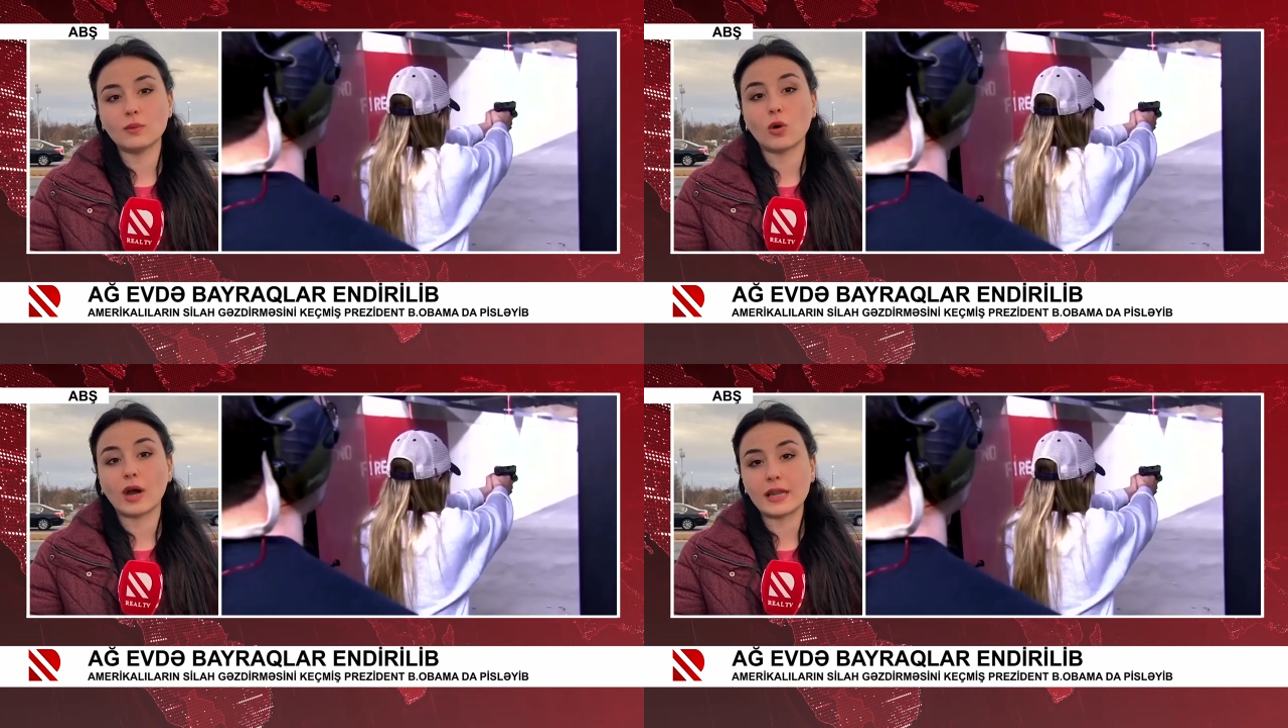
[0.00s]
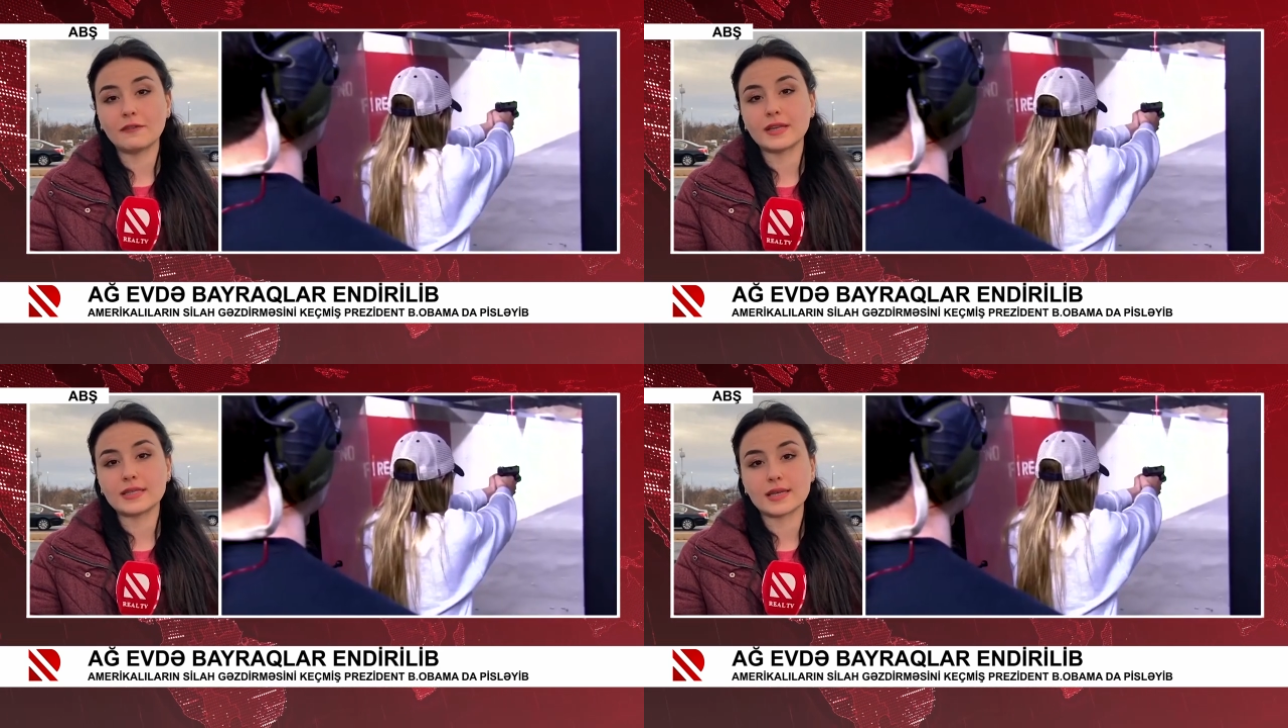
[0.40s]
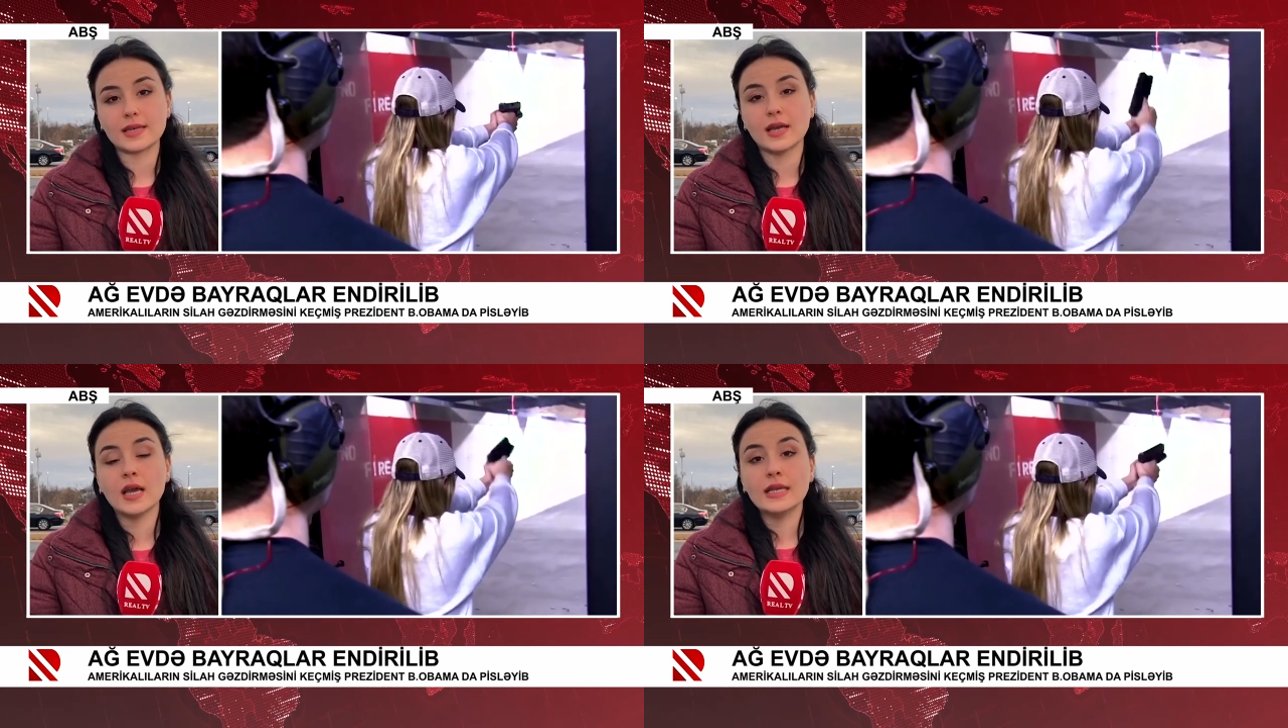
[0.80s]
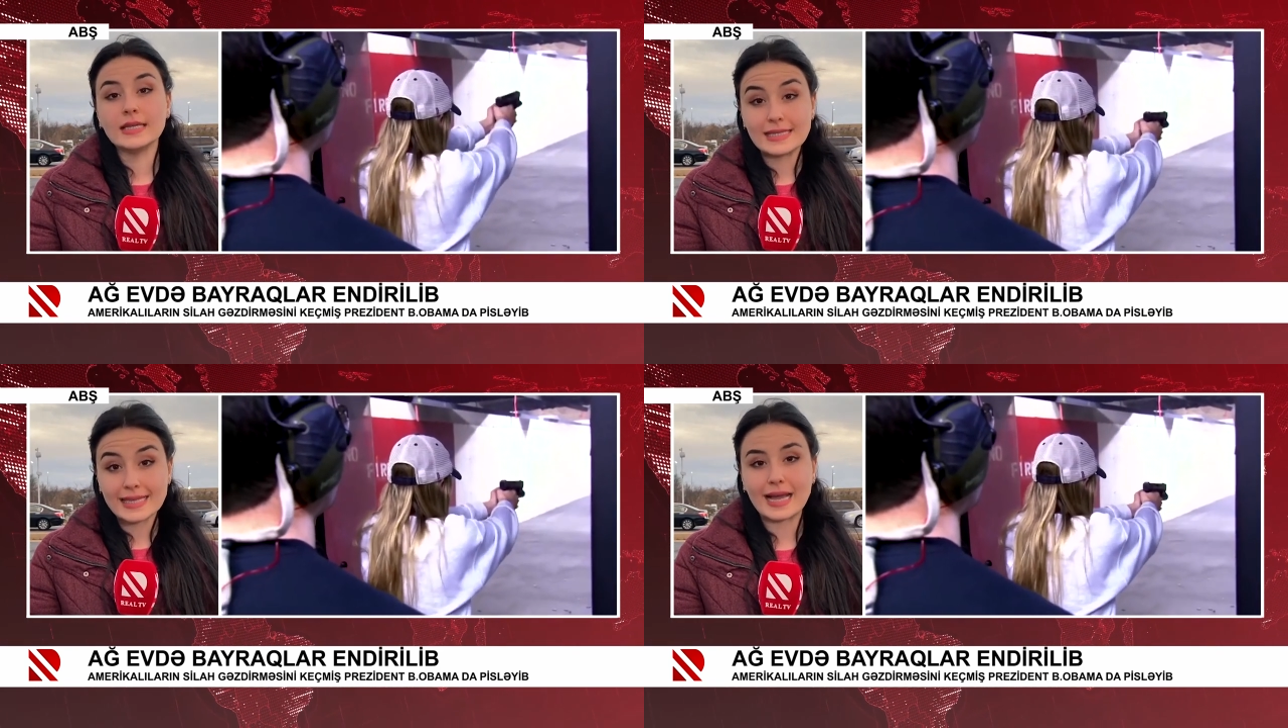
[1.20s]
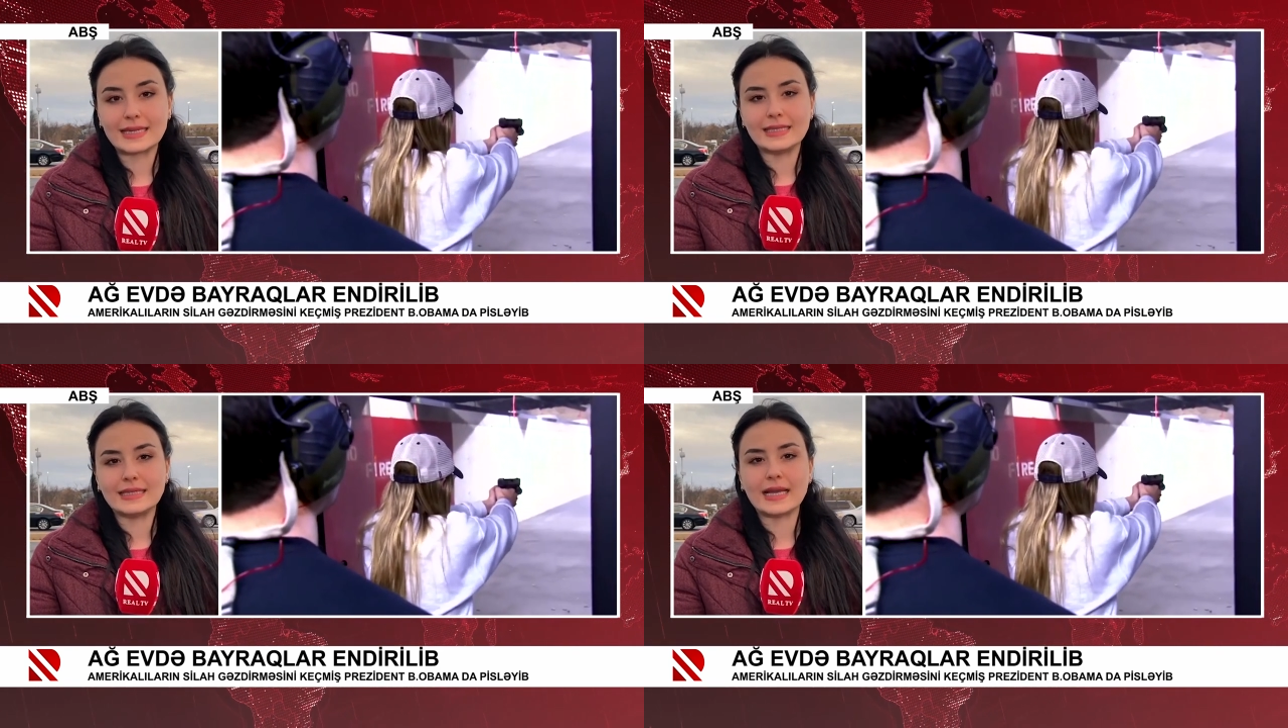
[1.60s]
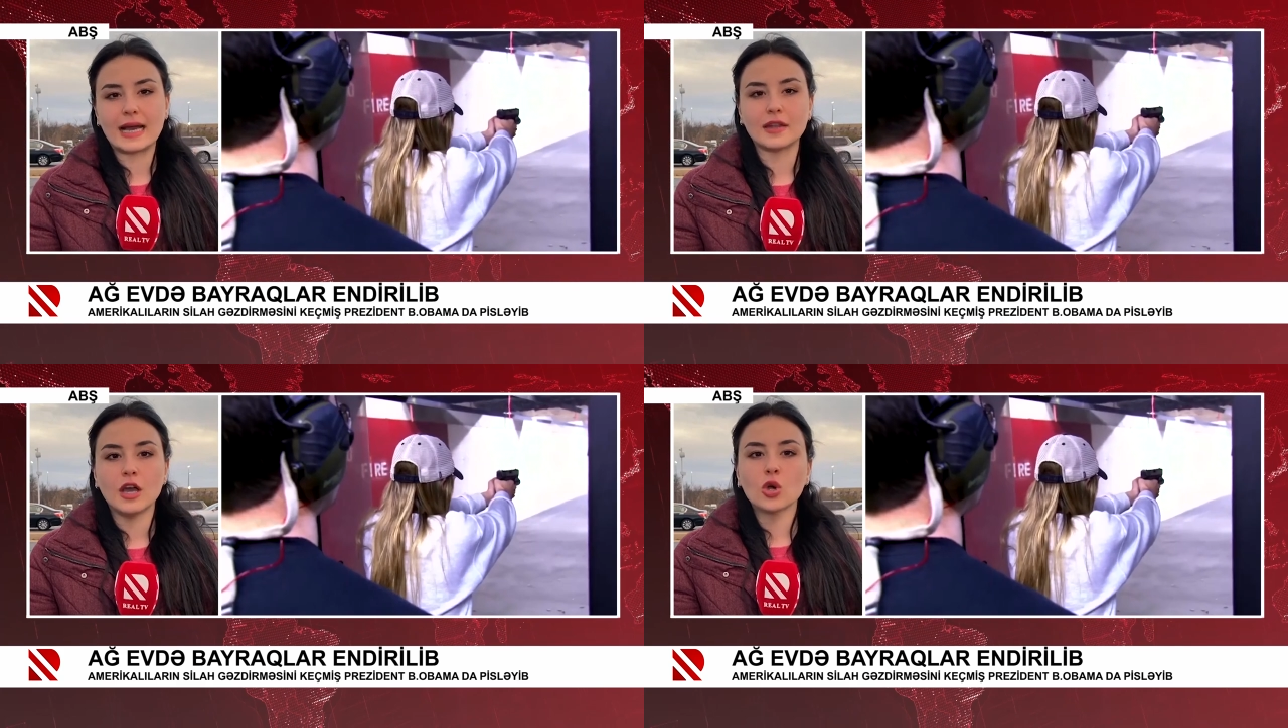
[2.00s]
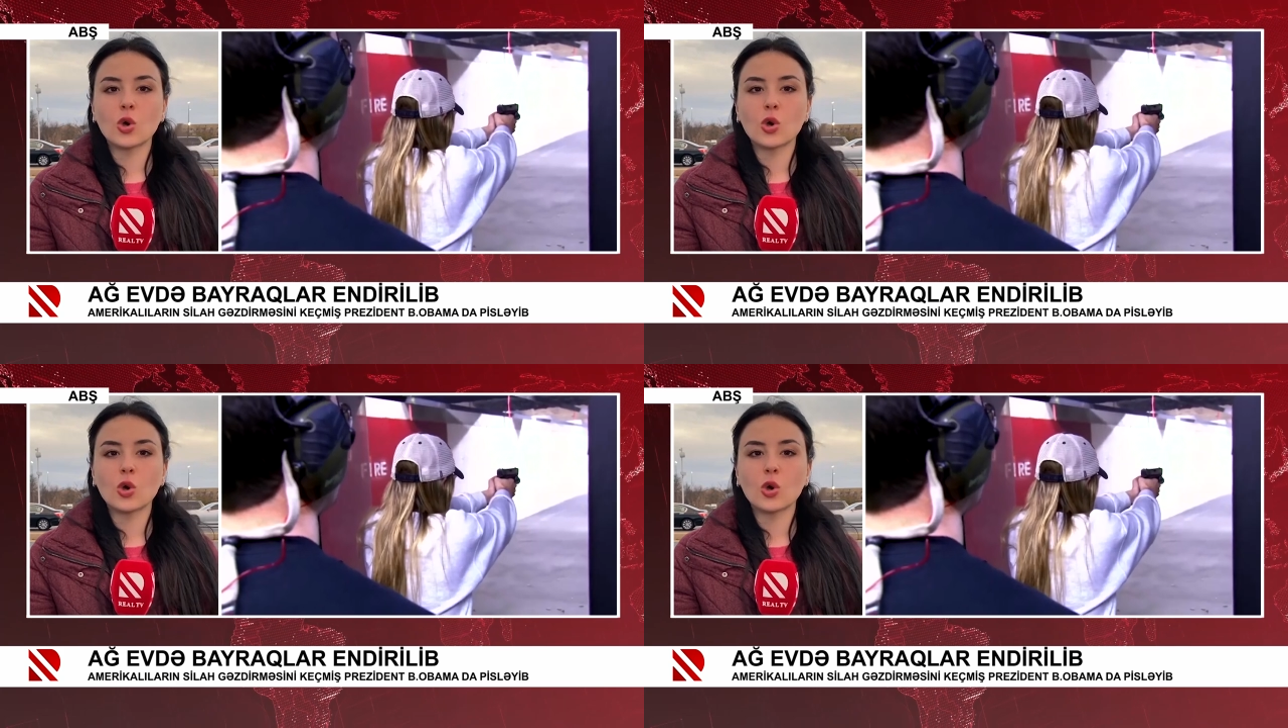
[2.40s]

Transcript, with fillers: muhalefetlik sergileyen